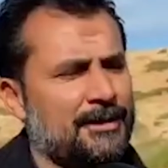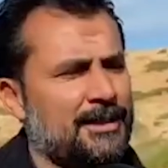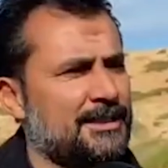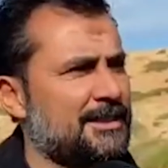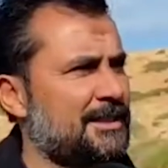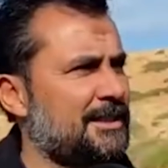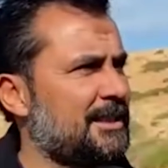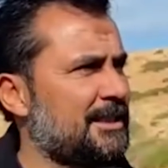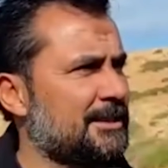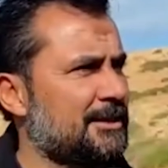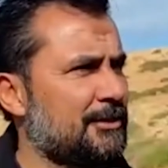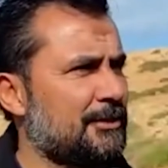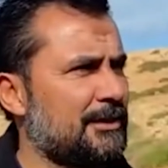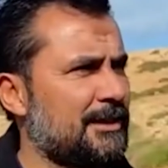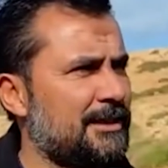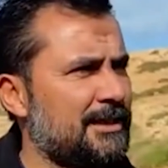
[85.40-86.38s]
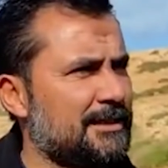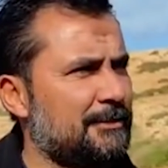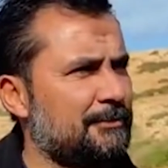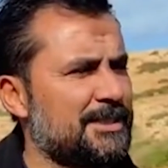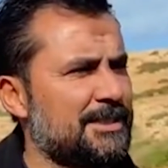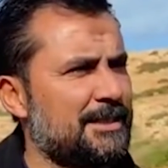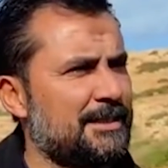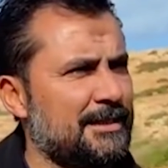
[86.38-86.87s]
أول حاجة نشكر قناة
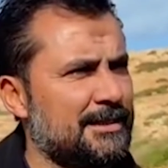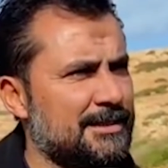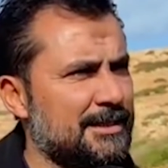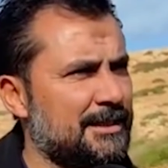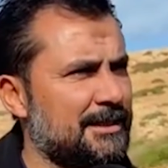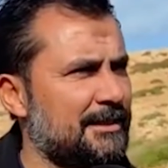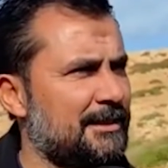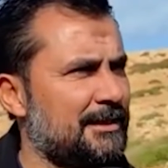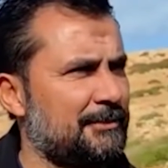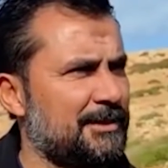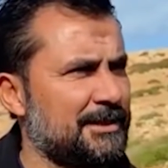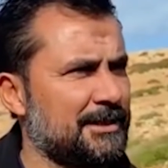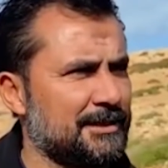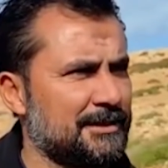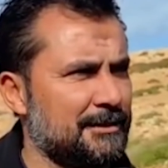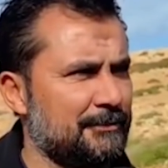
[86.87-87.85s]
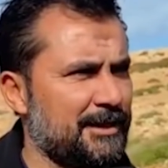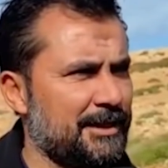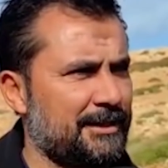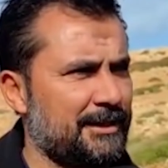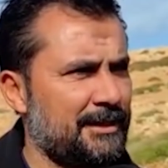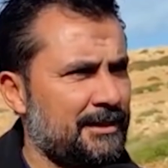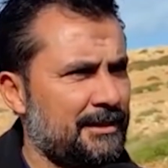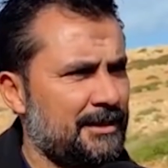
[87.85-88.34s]
المسار على الزيارة إلى منطقة
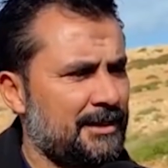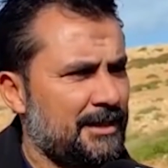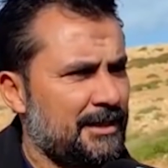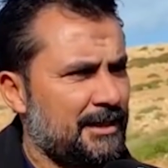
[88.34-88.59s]
طميثة